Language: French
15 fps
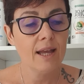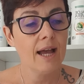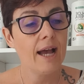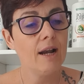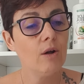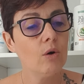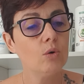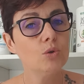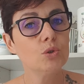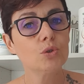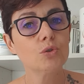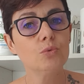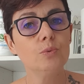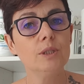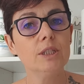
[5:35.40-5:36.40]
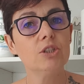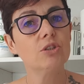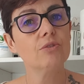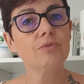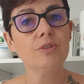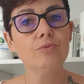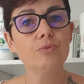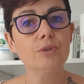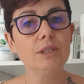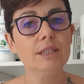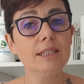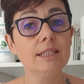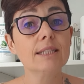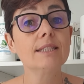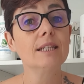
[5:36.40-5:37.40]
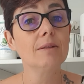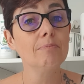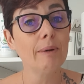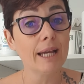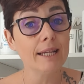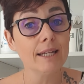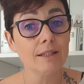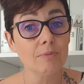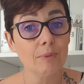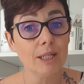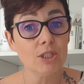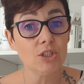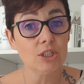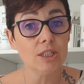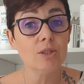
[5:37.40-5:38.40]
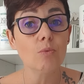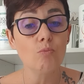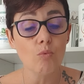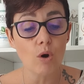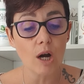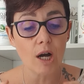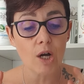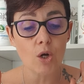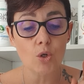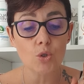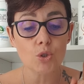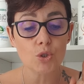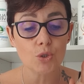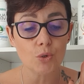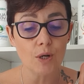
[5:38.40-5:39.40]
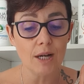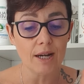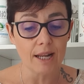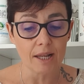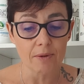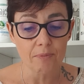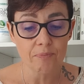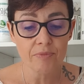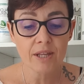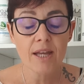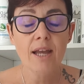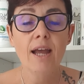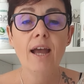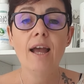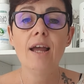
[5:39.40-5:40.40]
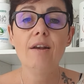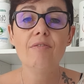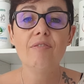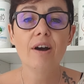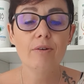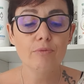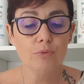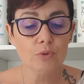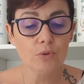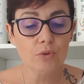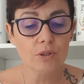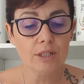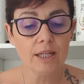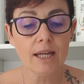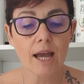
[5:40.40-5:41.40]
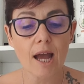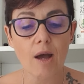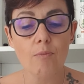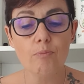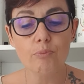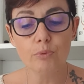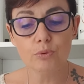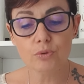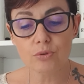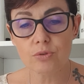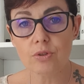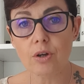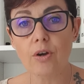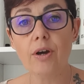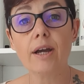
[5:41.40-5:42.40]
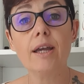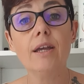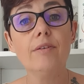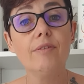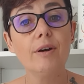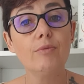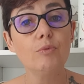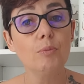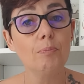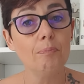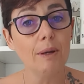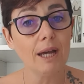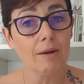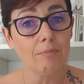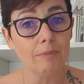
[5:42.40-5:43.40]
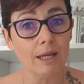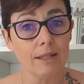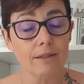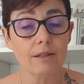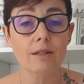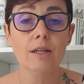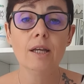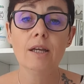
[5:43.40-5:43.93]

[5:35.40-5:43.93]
alors aujourd'hui, j'ai envie de vous dire, cette baguette magique, moi, je l'ai. Elle va vous donner un booster et va vous permettre